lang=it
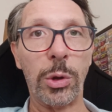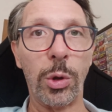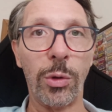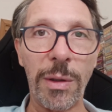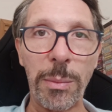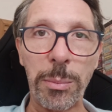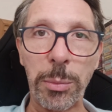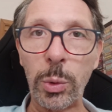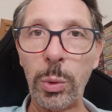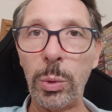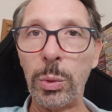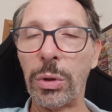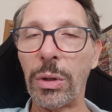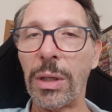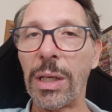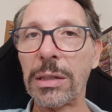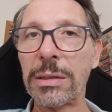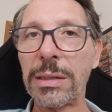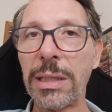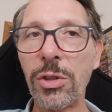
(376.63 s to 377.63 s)
9 punti,
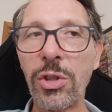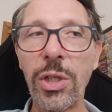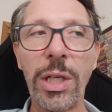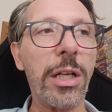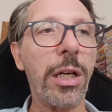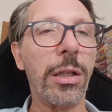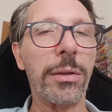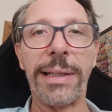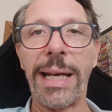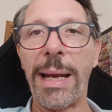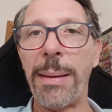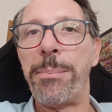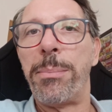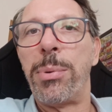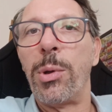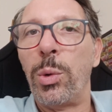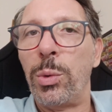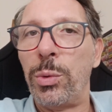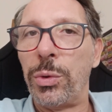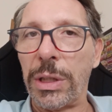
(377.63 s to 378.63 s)
una cosa del genere, no, 3
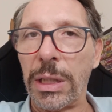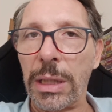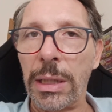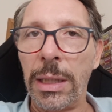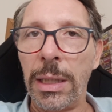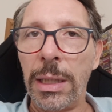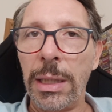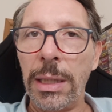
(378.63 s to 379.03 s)
punti.